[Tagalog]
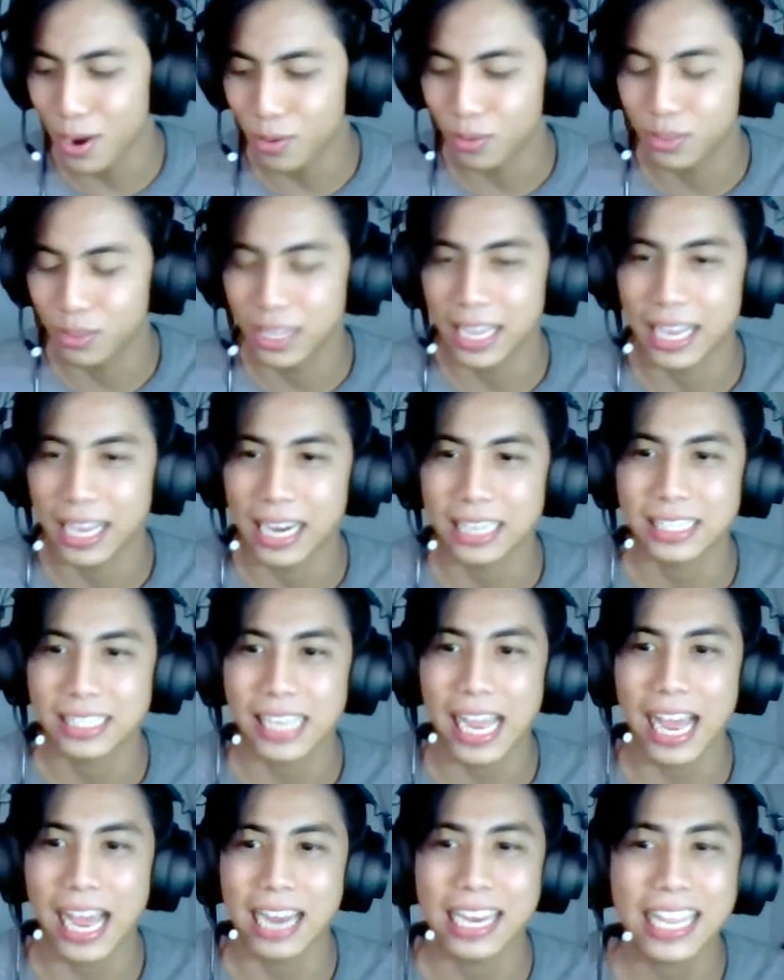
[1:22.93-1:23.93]
Onodera.
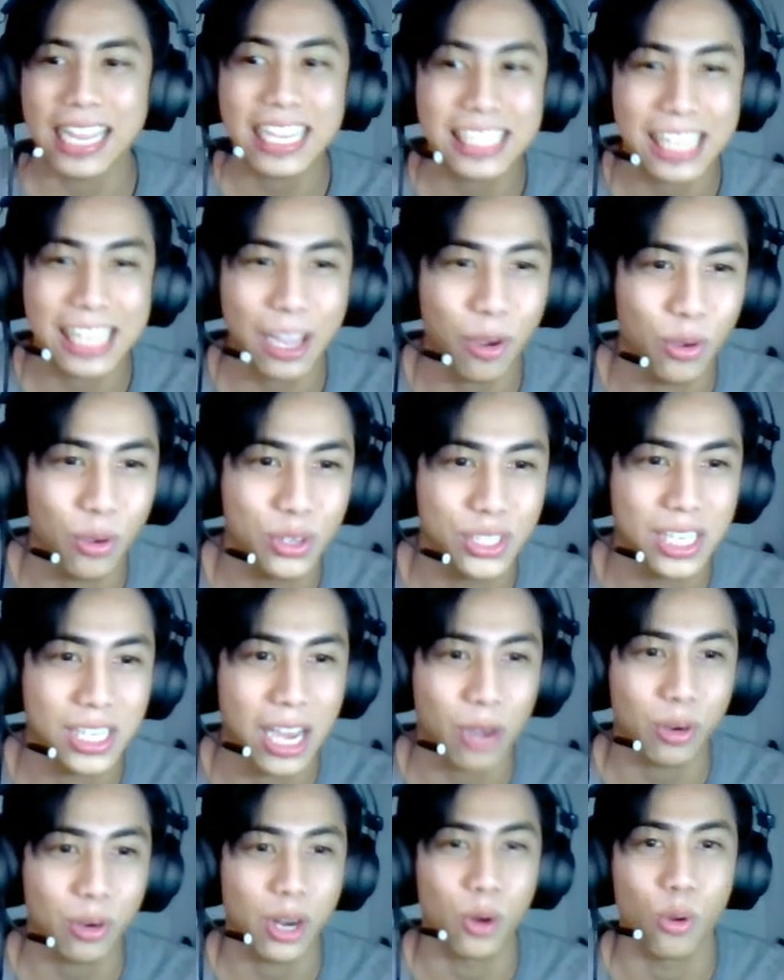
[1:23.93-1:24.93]
Sa Nisekoi
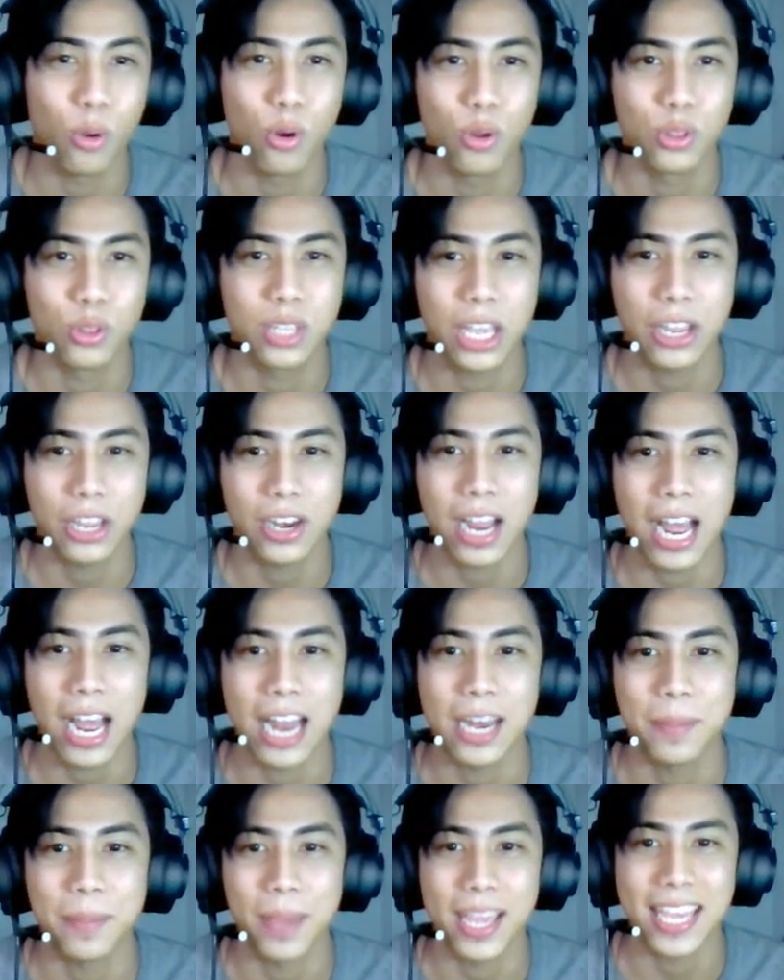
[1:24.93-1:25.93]
siya kung nanonood kayo ng
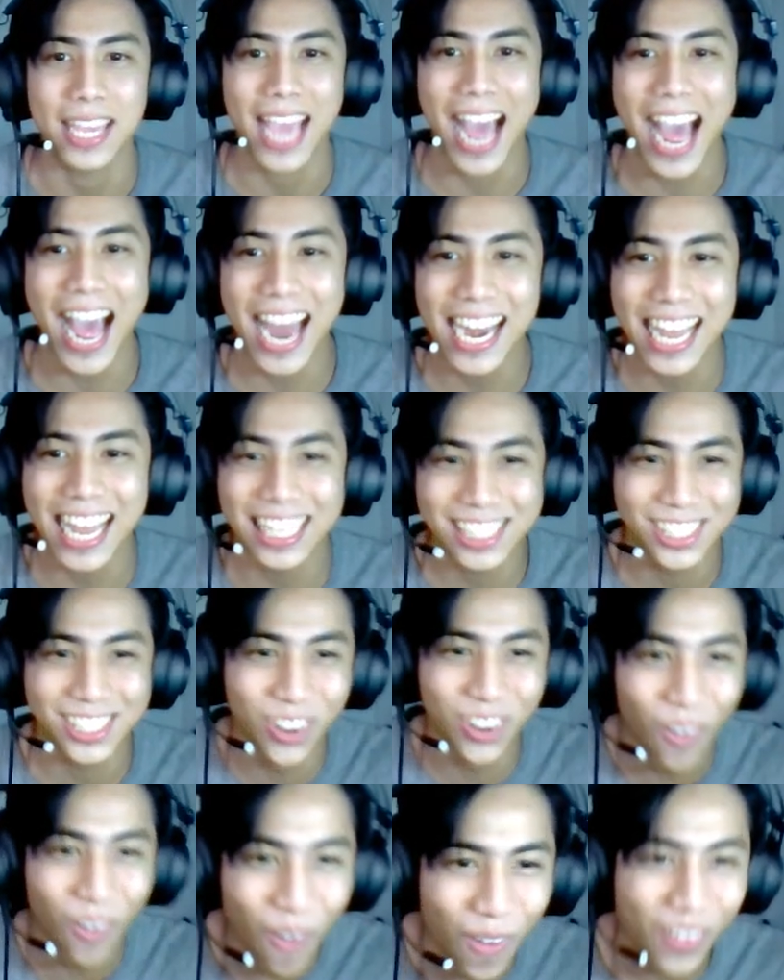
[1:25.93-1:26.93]
anime. Yeah, let's
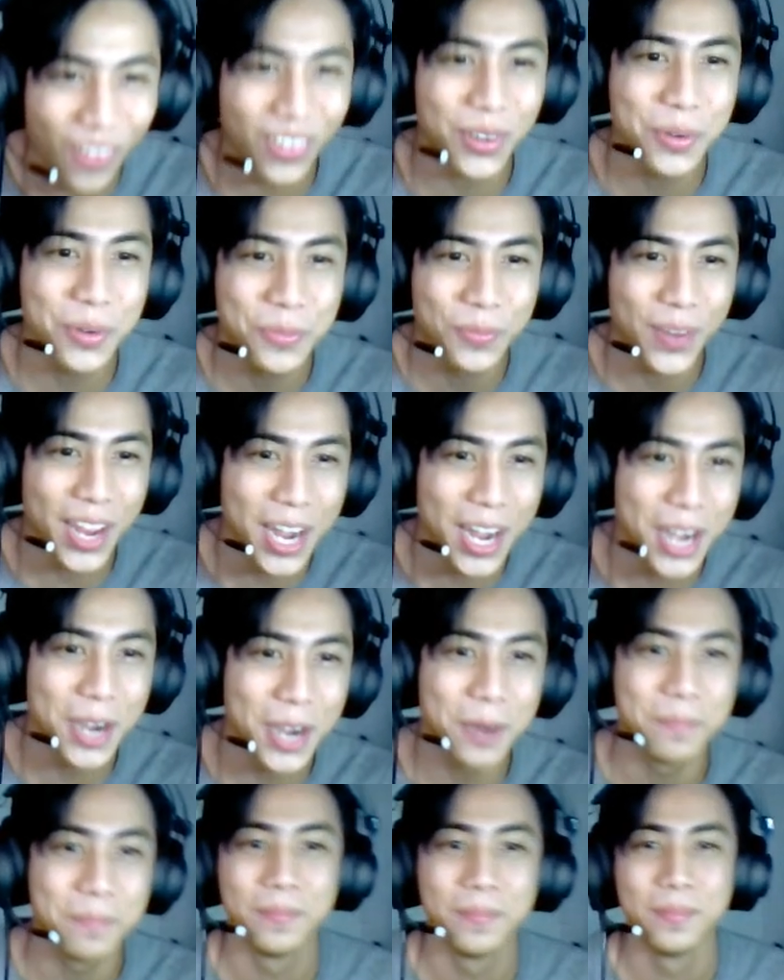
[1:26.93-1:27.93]
go!
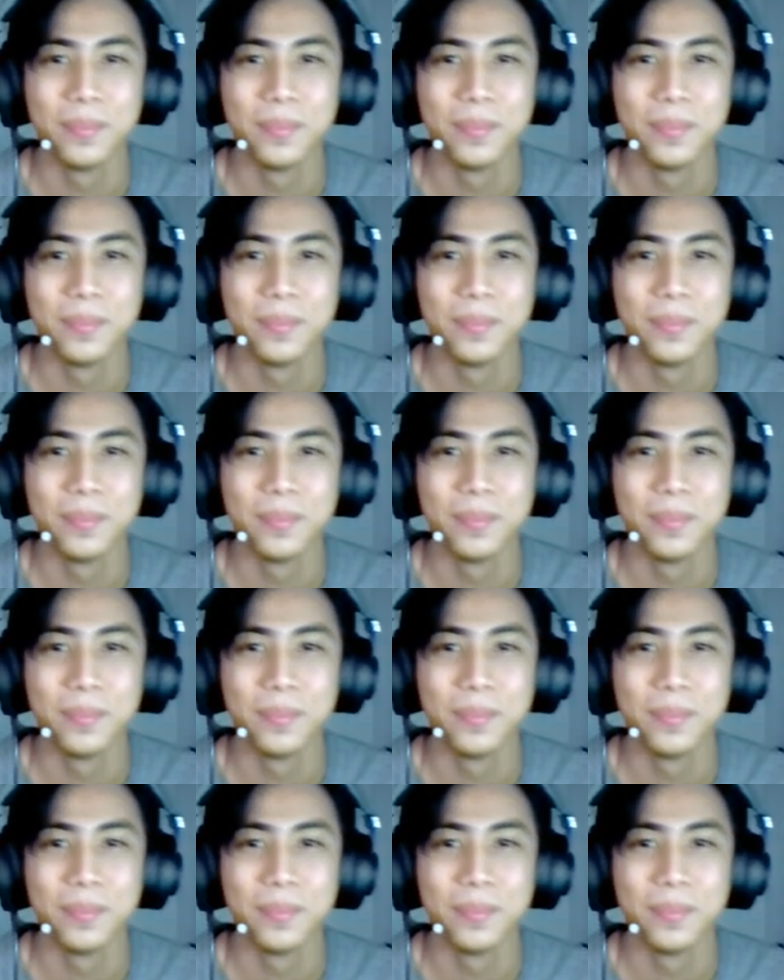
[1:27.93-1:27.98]
Confirm!